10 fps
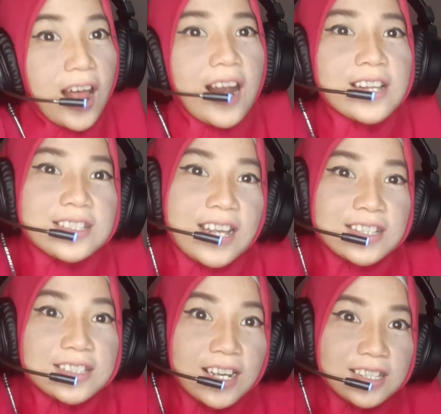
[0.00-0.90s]
Let's
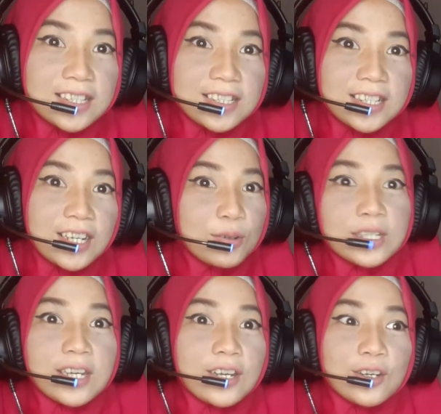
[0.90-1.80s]
get started here
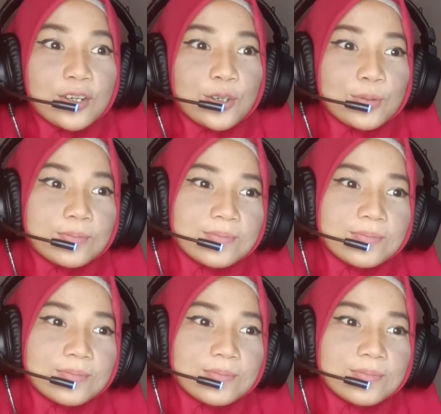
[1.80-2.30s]
we go